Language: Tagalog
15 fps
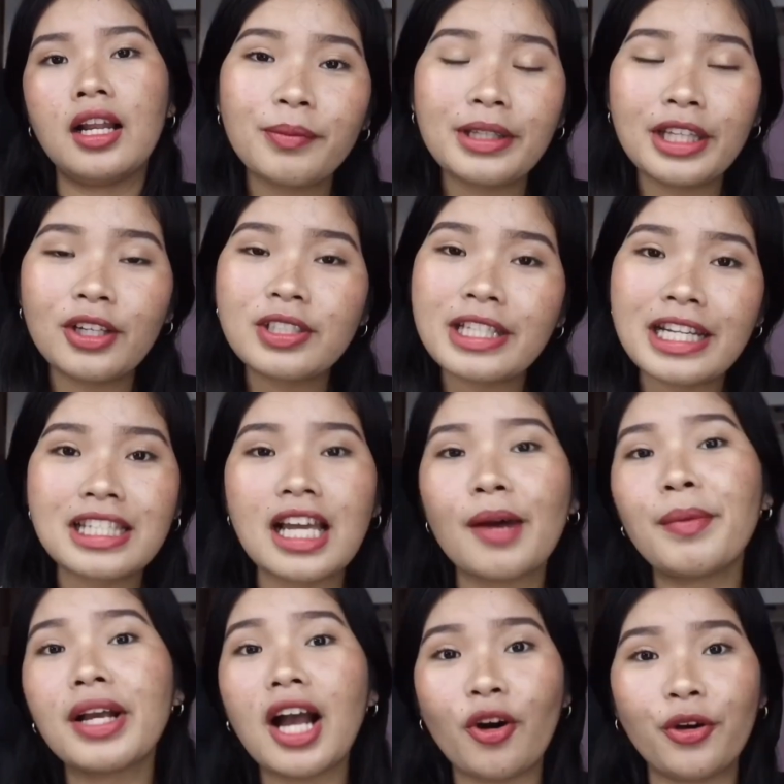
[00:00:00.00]
Hindi ko
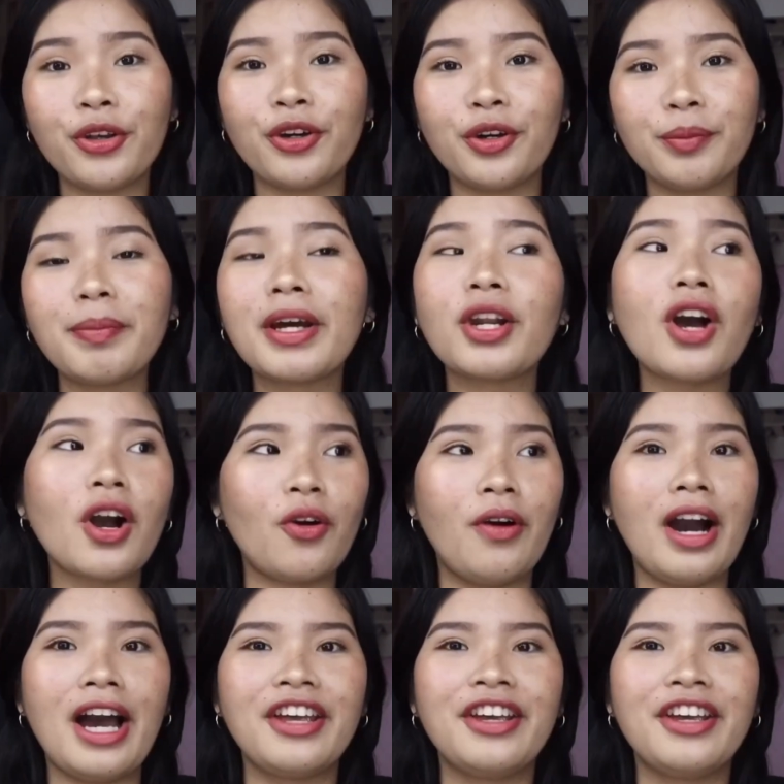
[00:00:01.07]
sinasabing ako yon pero ako nga